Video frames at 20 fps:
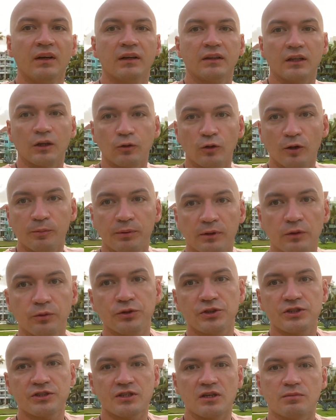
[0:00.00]
Такое
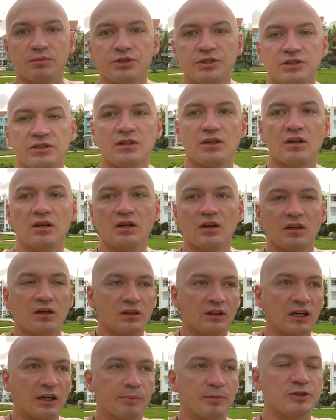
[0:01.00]
получится. Обычно
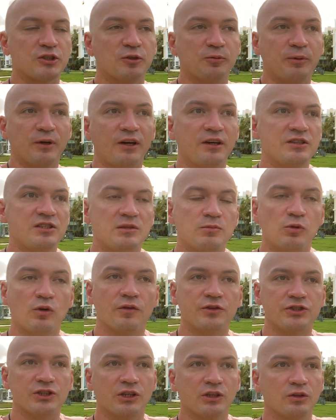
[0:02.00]
так поступают
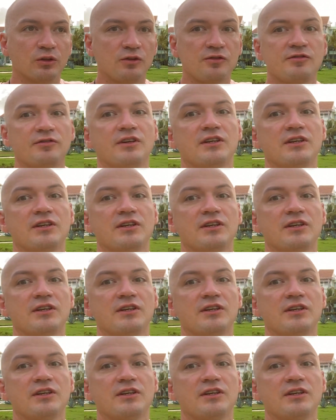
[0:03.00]
зимовщики. То есть в